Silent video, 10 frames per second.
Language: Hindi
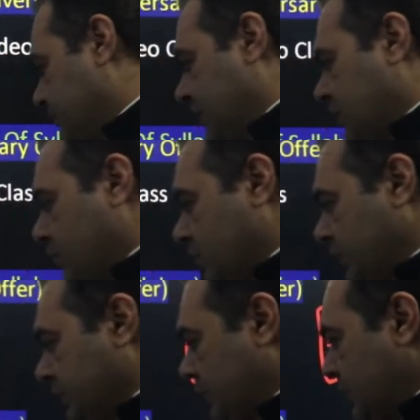तक बारह
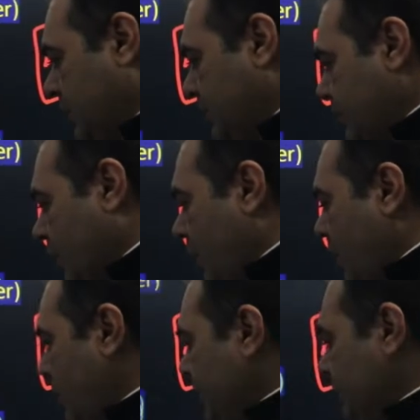बुकलेट होगा
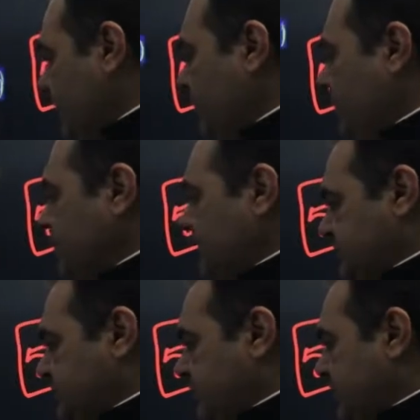और इसमें बहुत ही
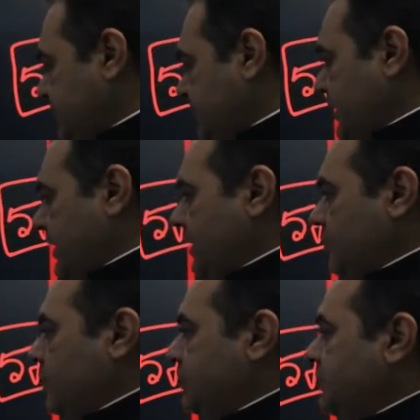अच्छी बात यह है
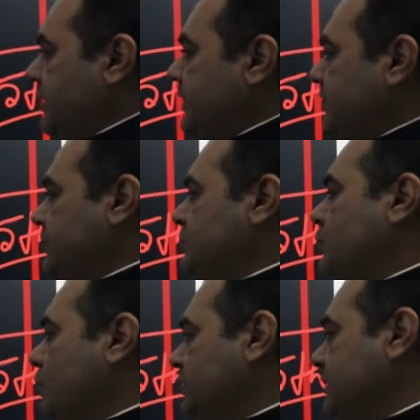वह यह है कि
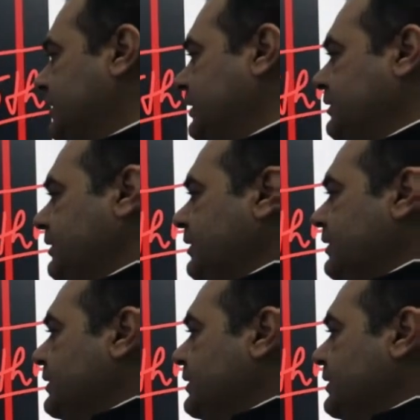दो दिन के लिए